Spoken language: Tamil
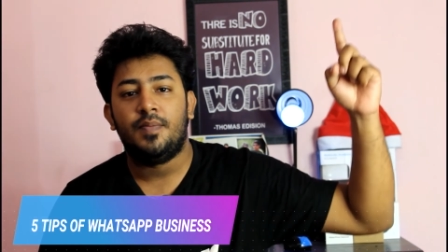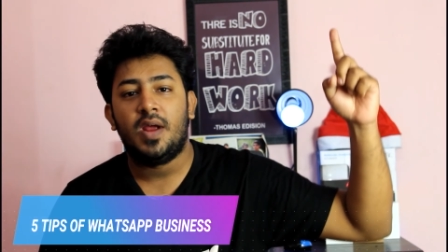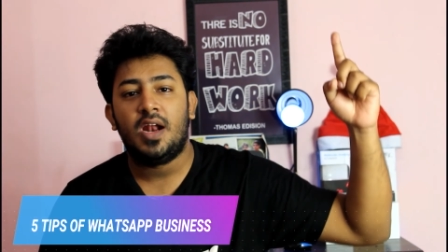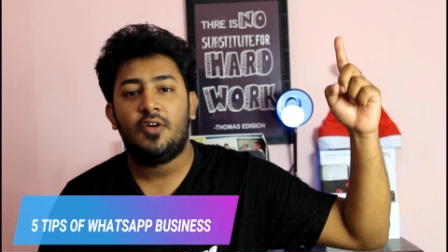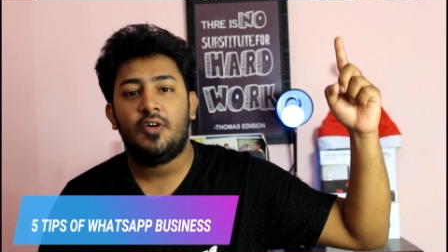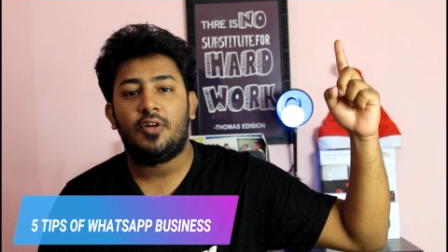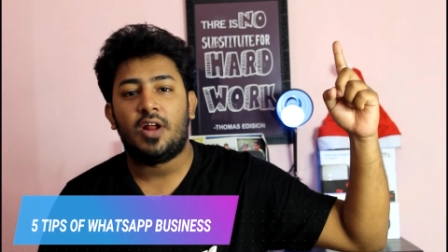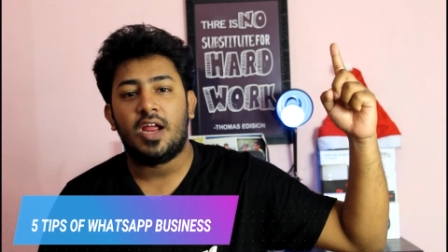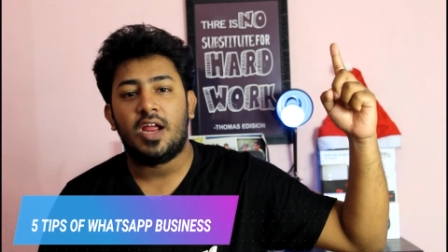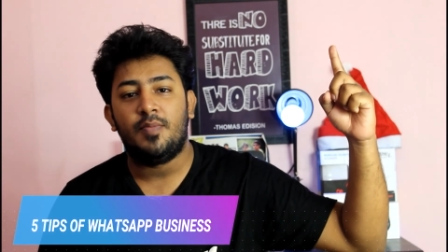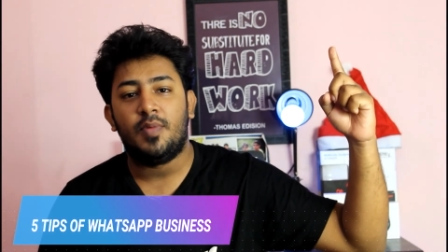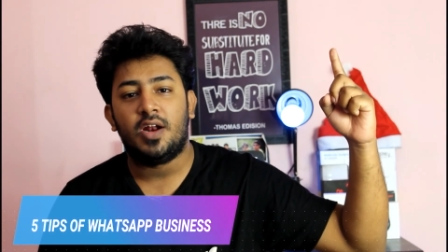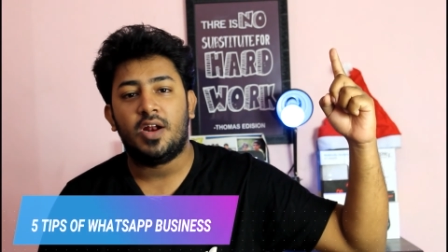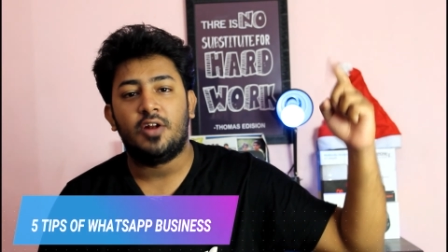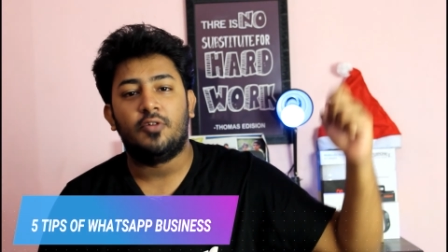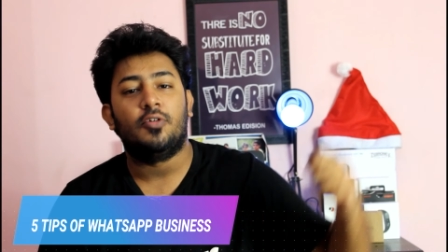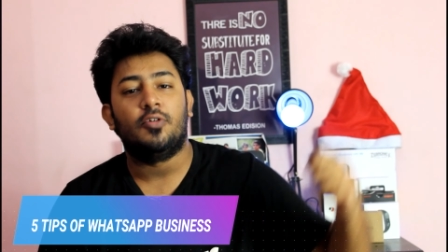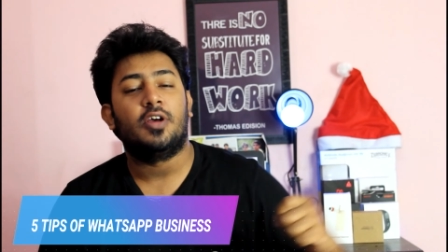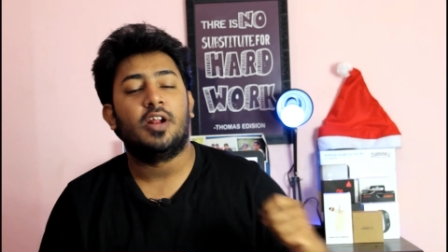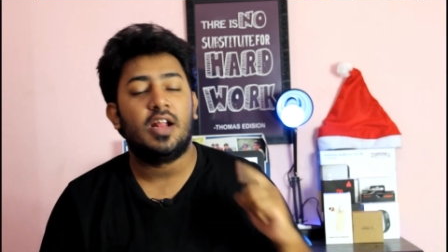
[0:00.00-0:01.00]
மேலே ஒரு ஐ
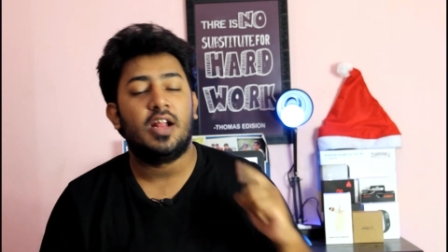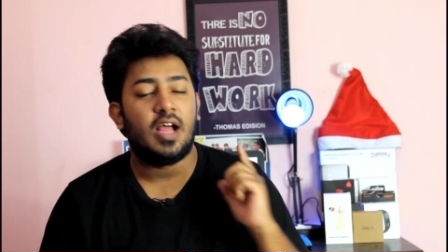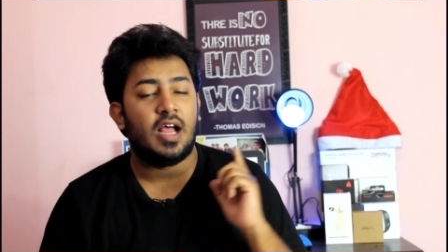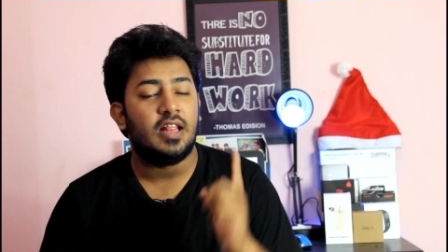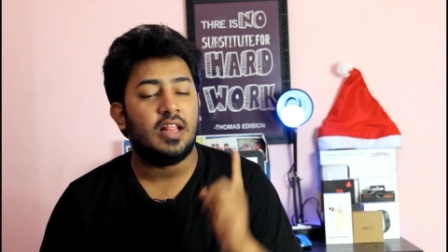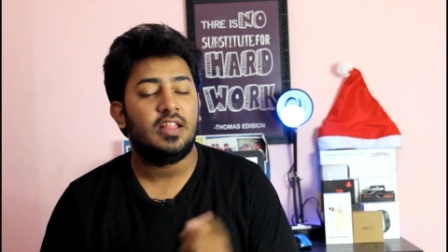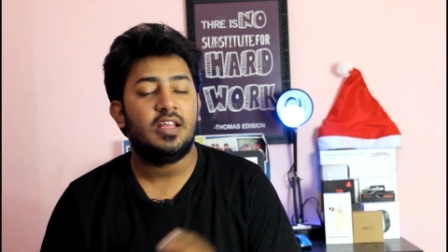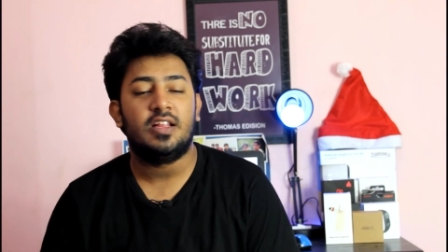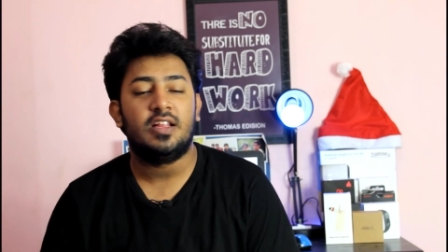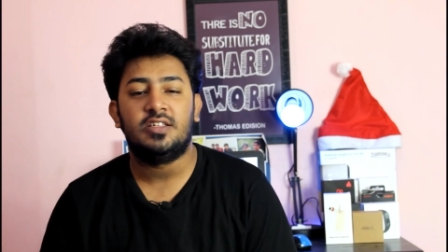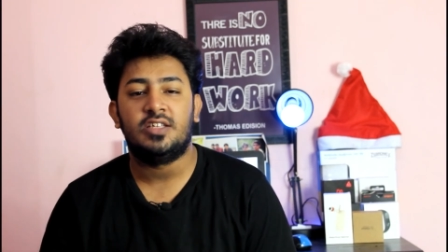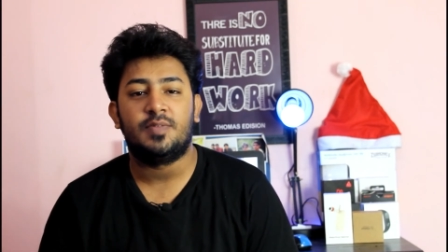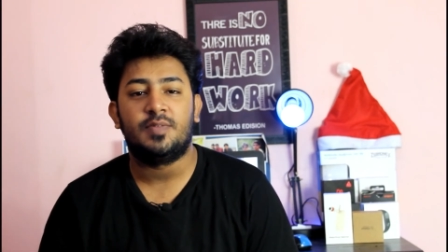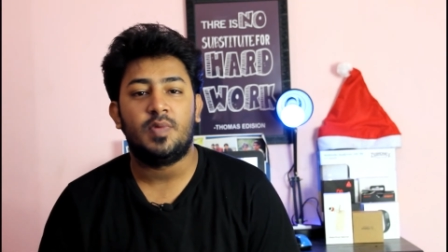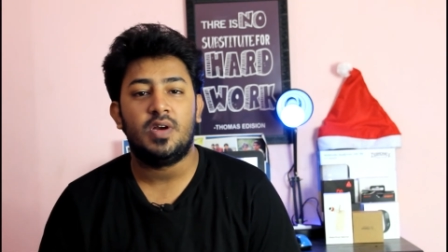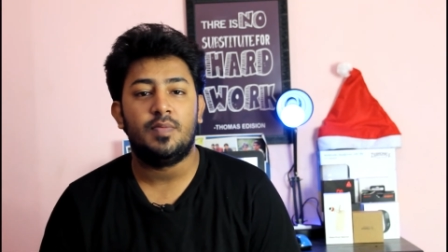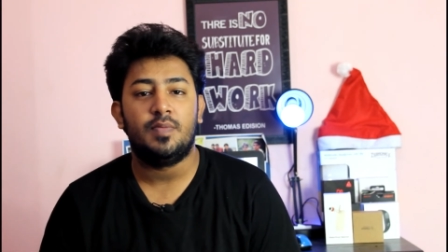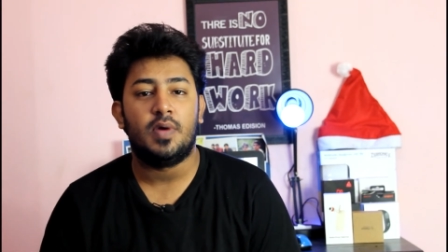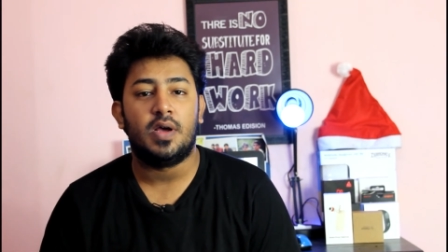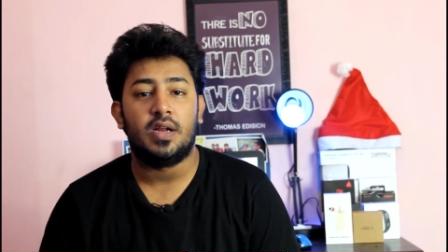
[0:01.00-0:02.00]
பட்டன் கொடுக்குறேன் அந்த இதை
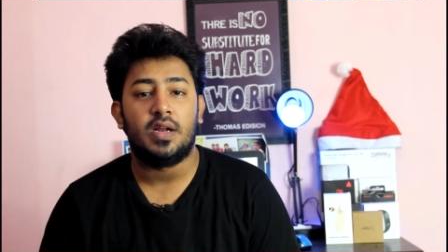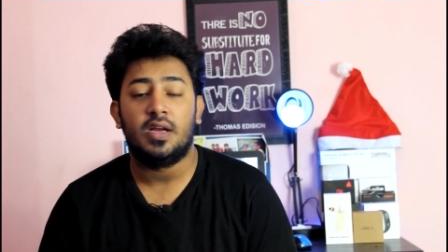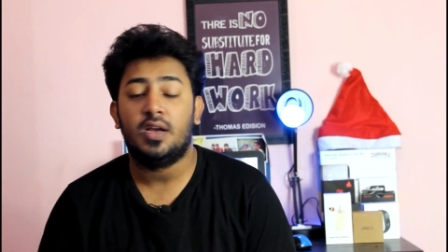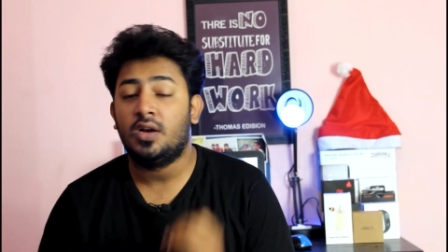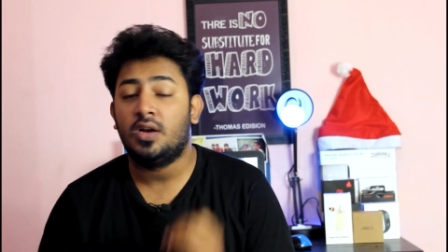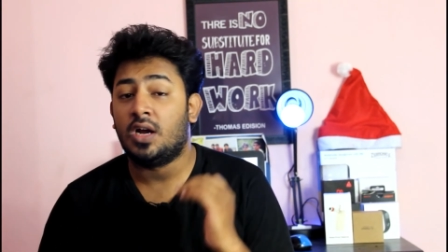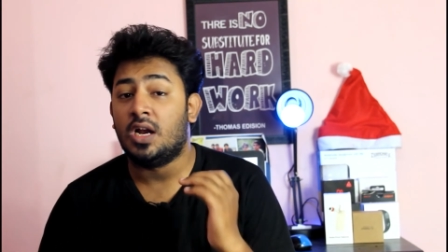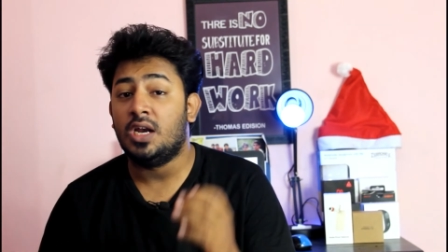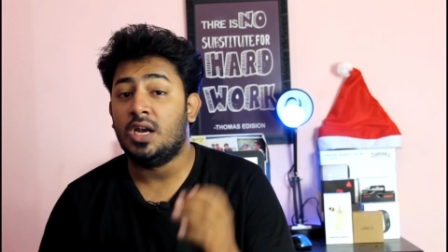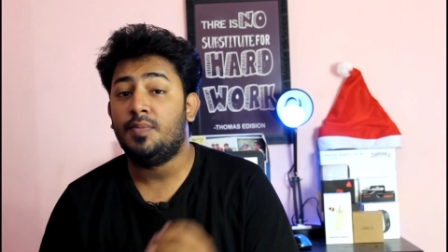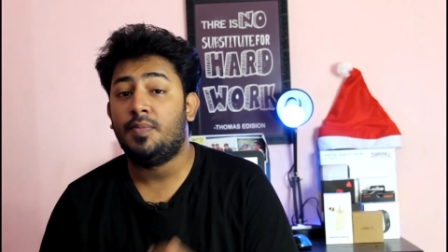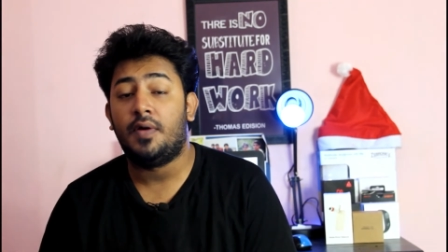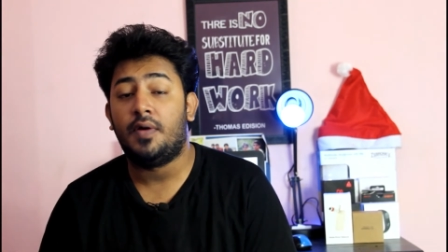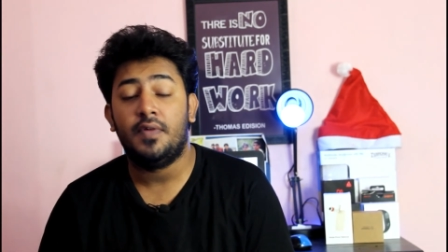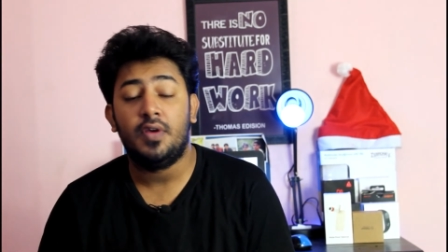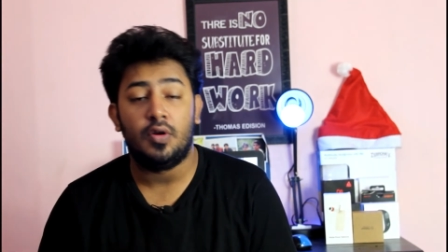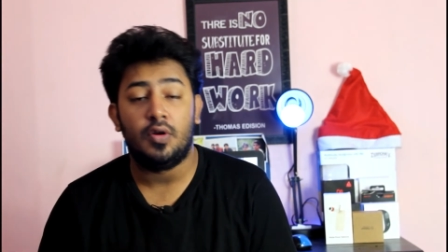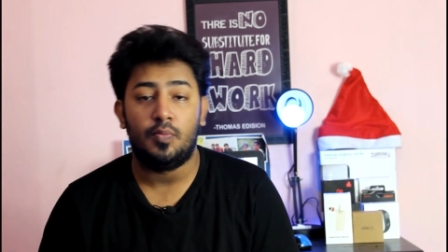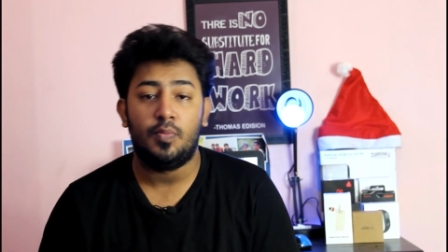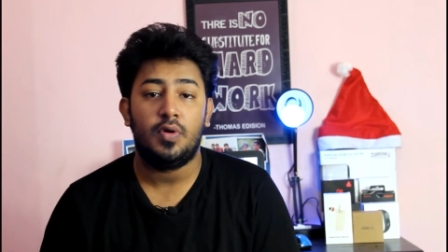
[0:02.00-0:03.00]
செக் பண்ணி பாருங்கள்
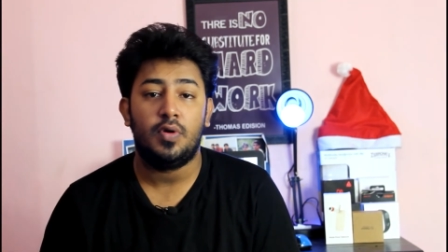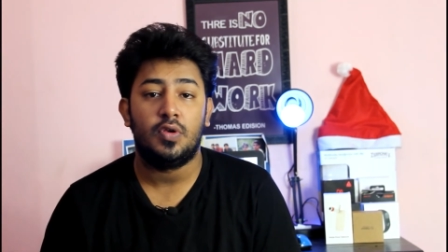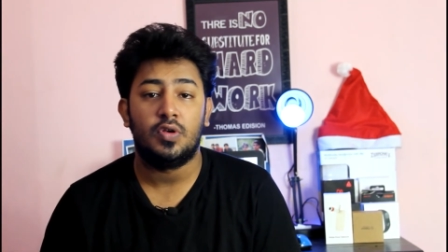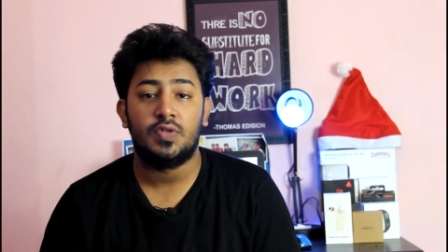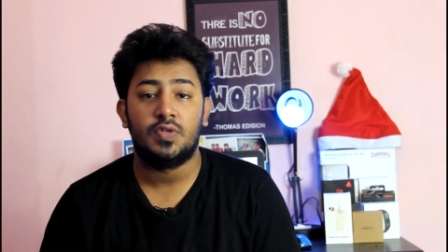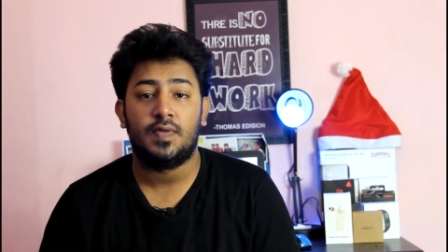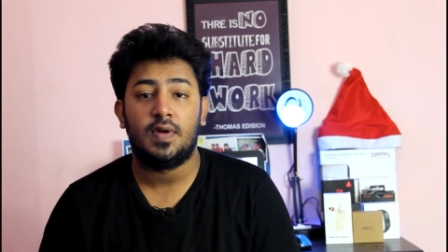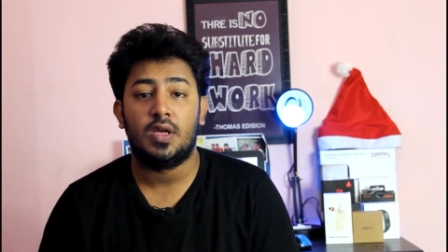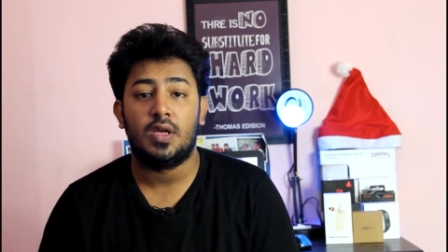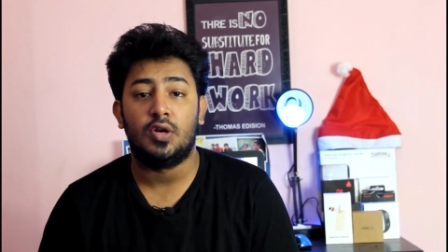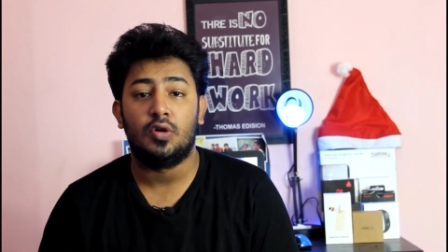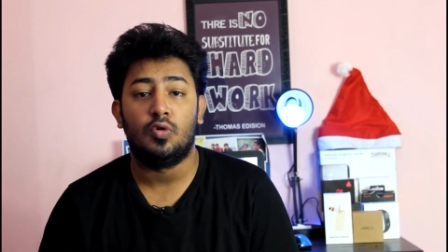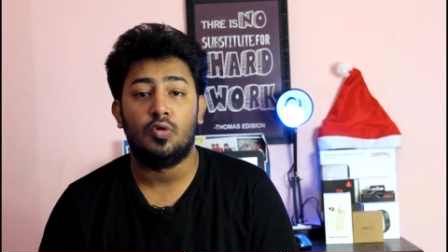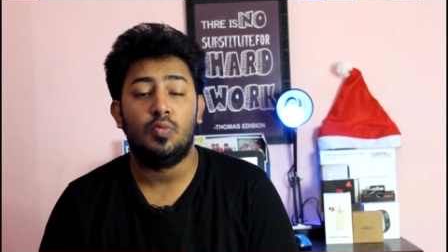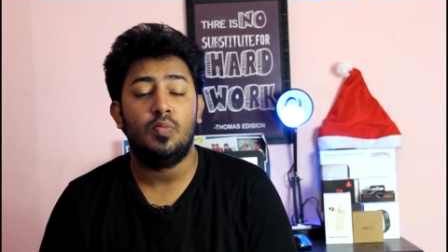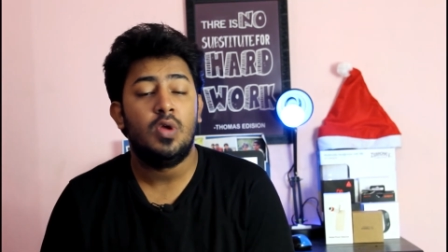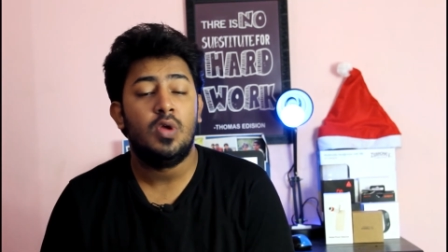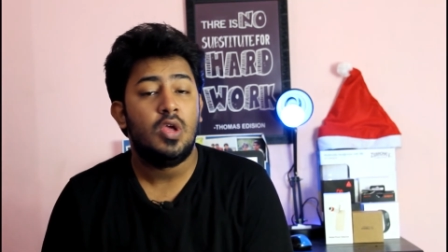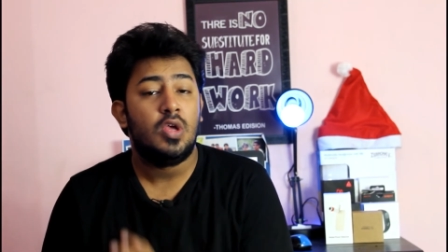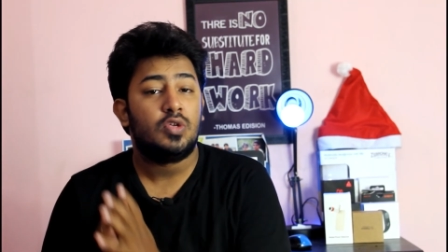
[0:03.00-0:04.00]
கண்டிப்பாகவே ரொம்ப யூஸ்ஃபுல்லாக
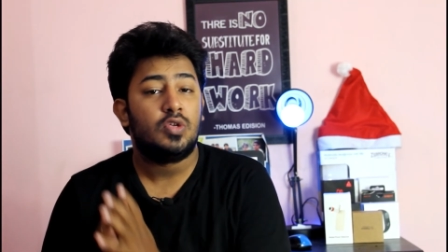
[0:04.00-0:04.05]
இருக்கும்